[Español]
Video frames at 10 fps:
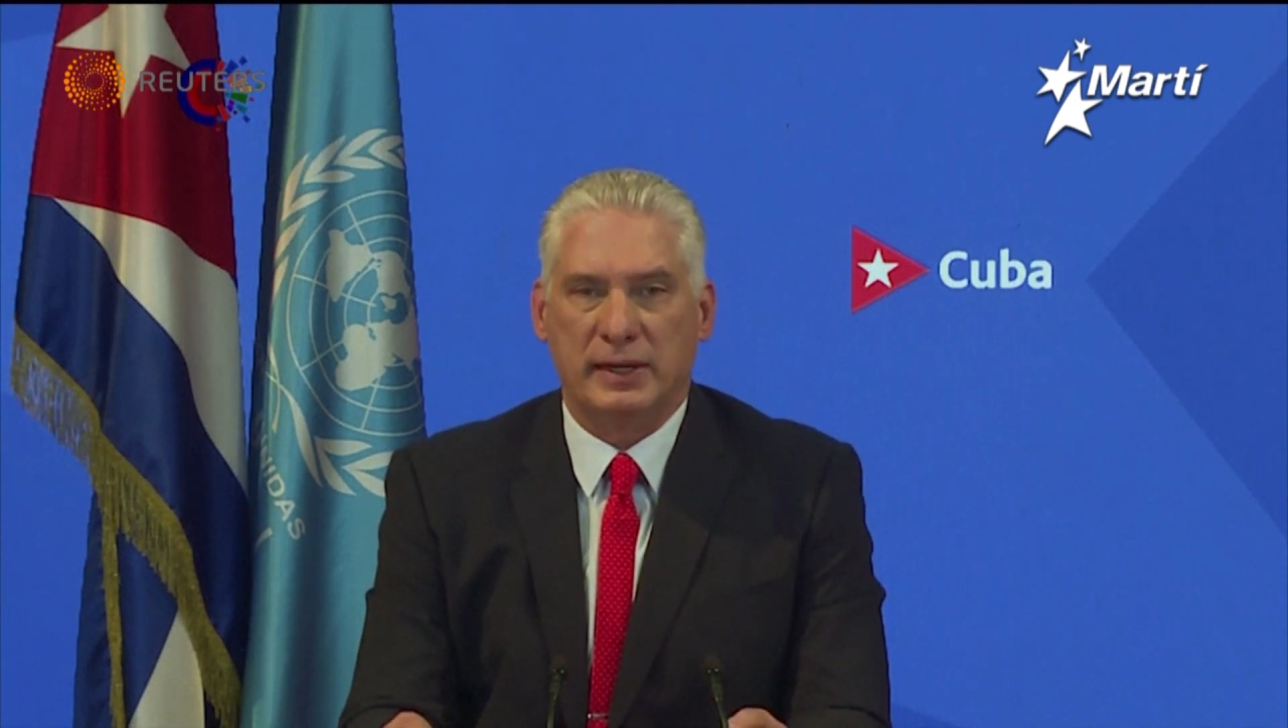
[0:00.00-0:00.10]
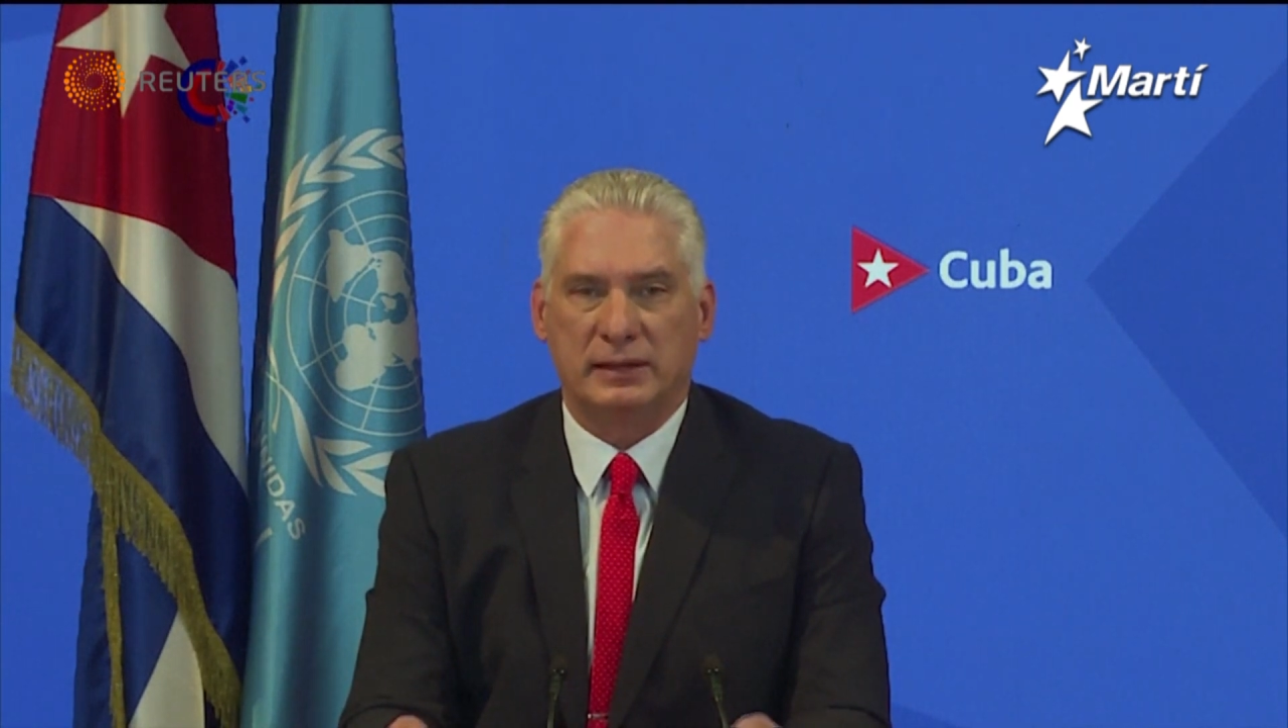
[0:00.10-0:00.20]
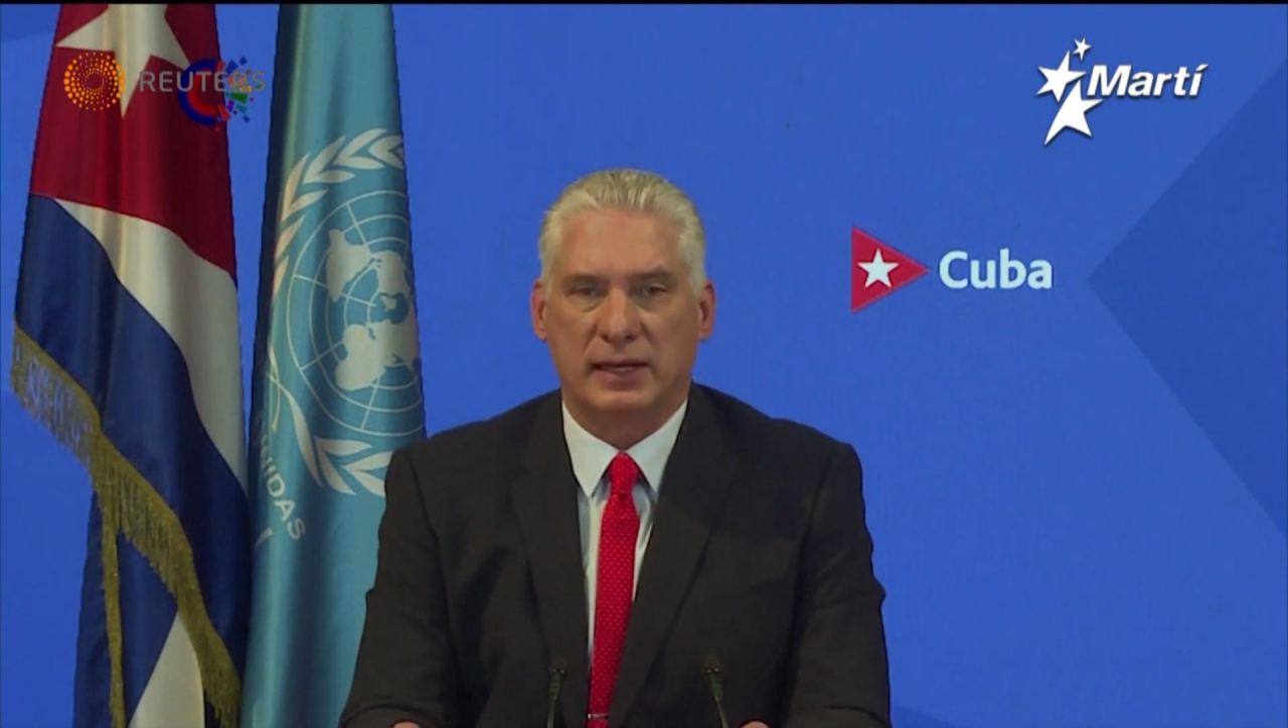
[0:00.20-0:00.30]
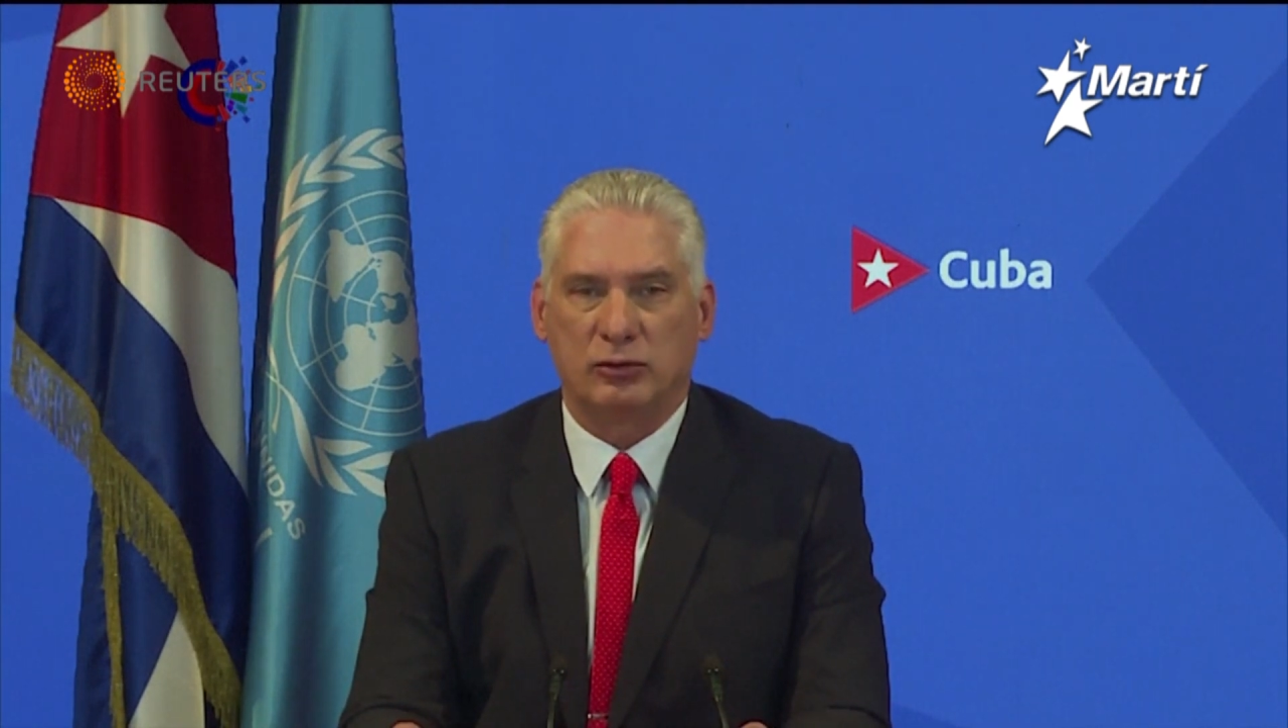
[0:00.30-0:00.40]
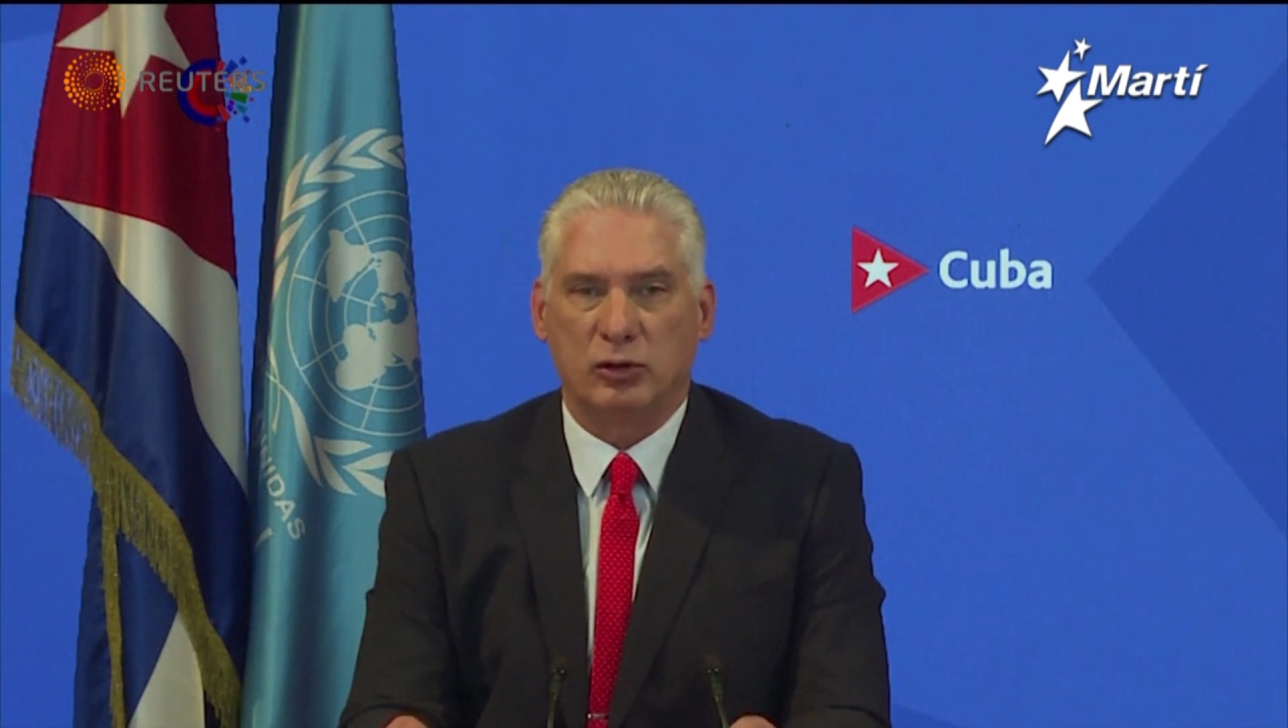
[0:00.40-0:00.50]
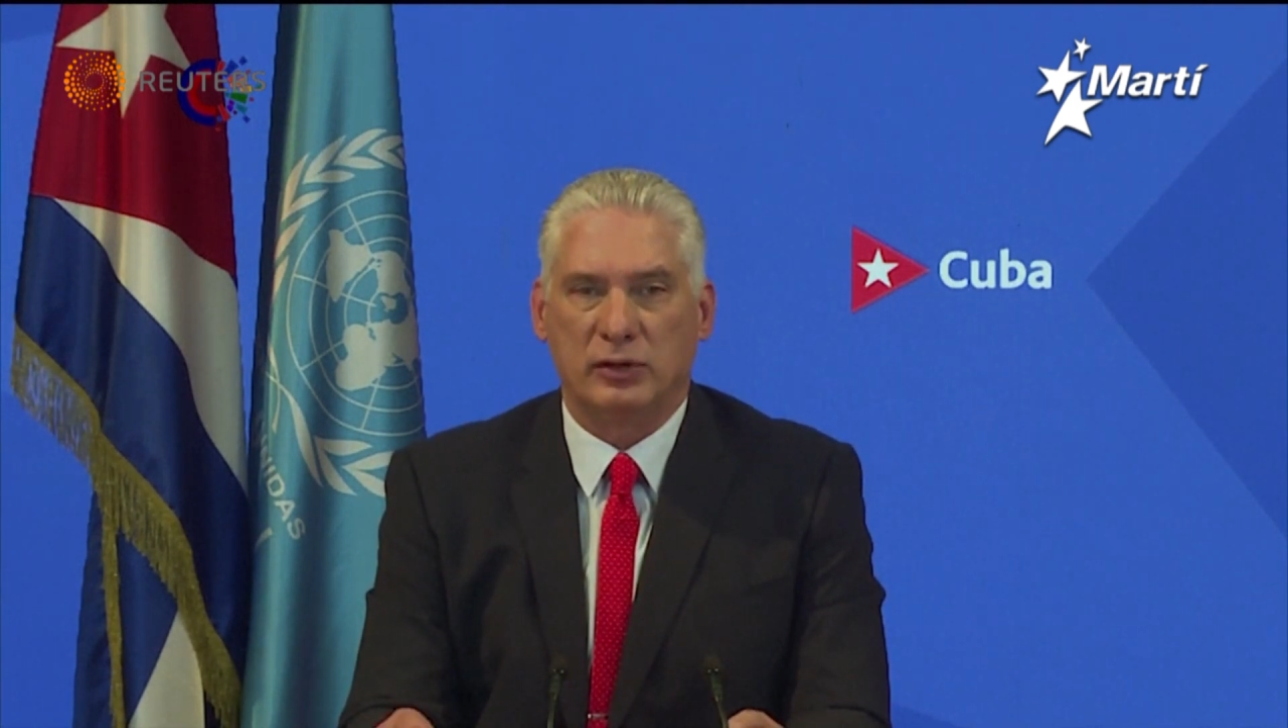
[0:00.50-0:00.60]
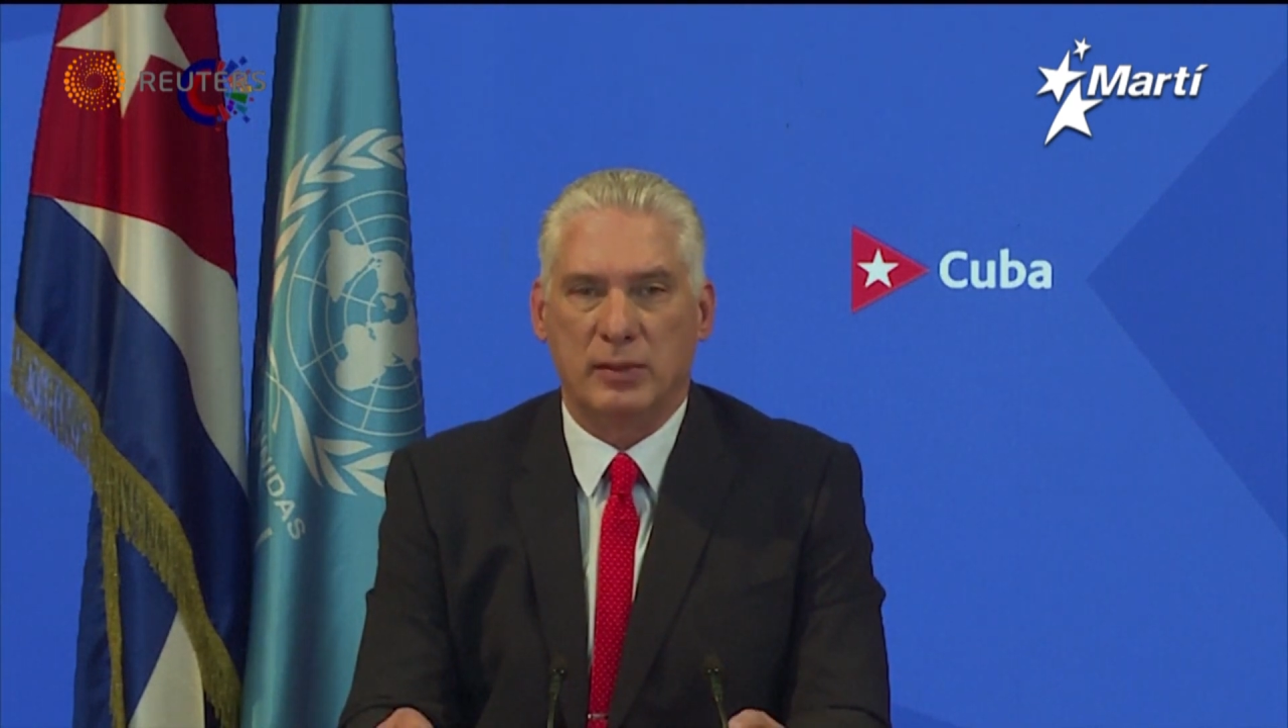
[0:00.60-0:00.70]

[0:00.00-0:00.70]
cubano